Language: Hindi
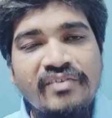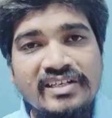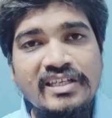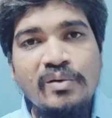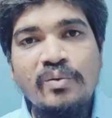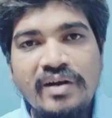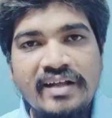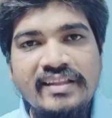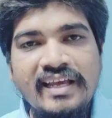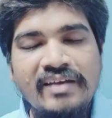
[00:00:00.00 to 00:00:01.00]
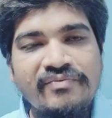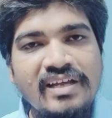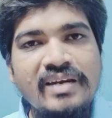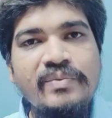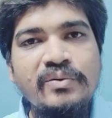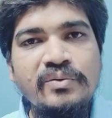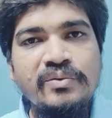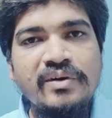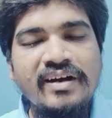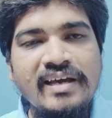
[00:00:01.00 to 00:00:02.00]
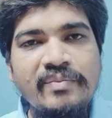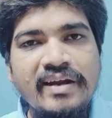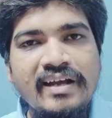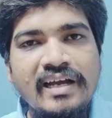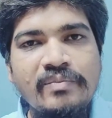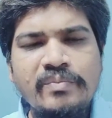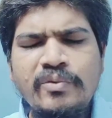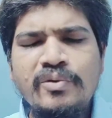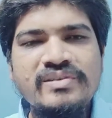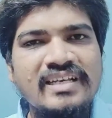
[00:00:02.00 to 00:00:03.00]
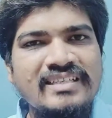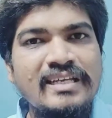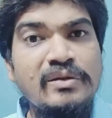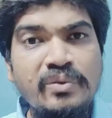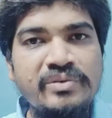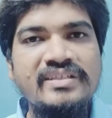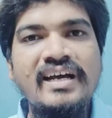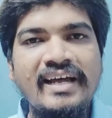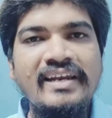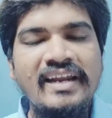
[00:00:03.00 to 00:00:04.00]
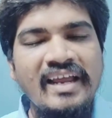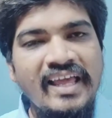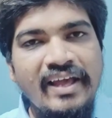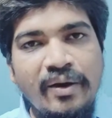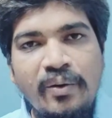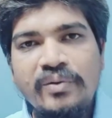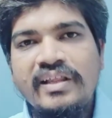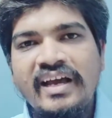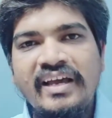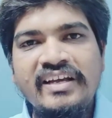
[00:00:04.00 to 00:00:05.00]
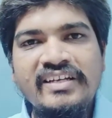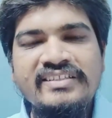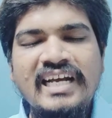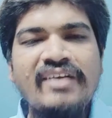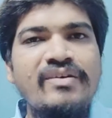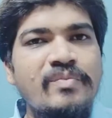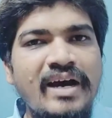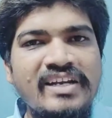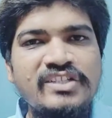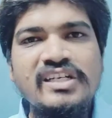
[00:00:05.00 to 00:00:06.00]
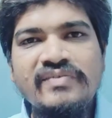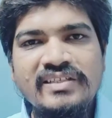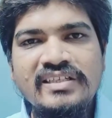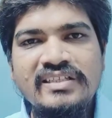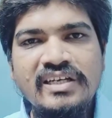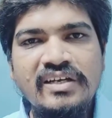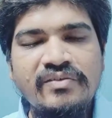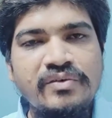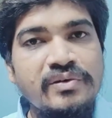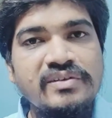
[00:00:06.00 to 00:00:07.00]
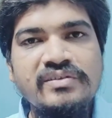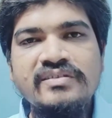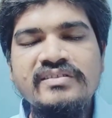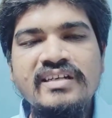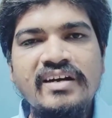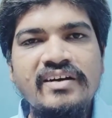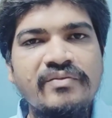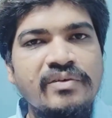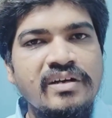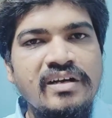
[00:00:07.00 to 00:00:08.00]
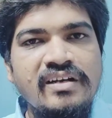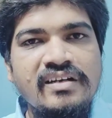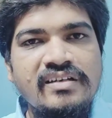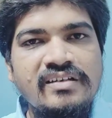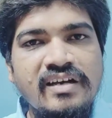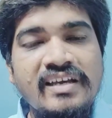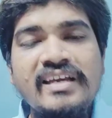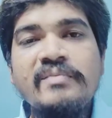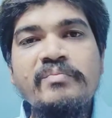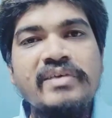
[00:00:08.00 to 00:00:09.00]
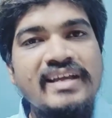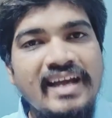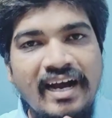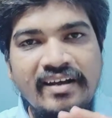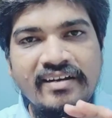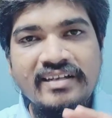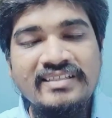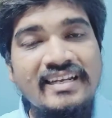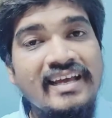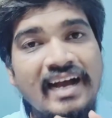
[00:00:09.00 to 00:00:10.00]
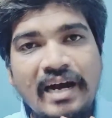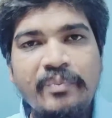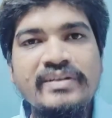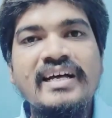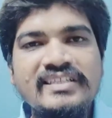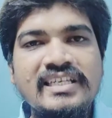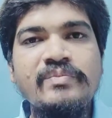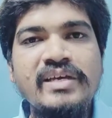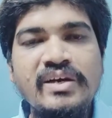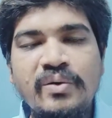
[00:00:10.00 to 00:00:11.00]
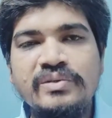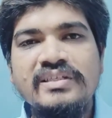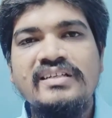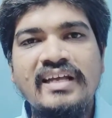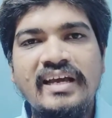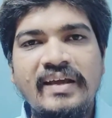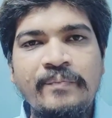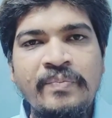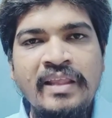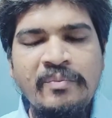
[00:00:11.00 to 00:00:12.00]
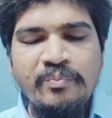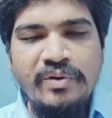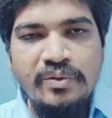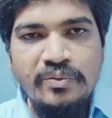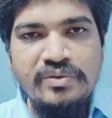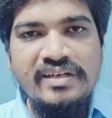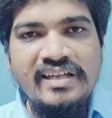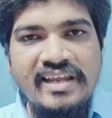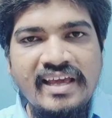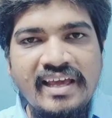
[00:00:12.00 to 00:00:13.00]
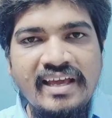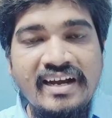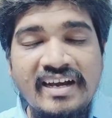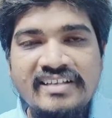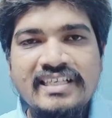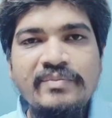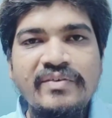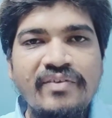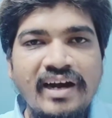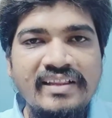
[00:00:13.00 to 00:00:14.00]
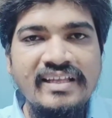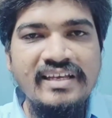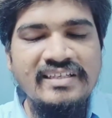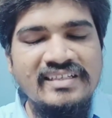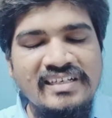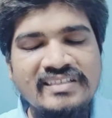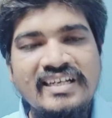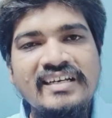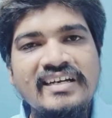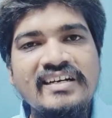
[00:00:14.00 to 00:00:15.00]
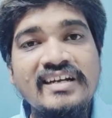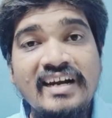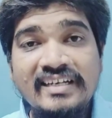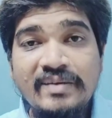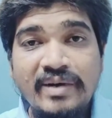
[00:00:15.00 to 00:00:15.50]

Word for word: फसल उगाते हैं फिर भी उनको कहीं पे ना कहीं पे बहुत सा ऐसा नुकसान होता है चाहे वो बारिश की वजह से है वो जा कहीं बड़ी नैसर्गिक आपदा से भी हो सकता है पर उनके लिए एक ऐसे भी फायदे इस किसान क्रेडिट कार्ड के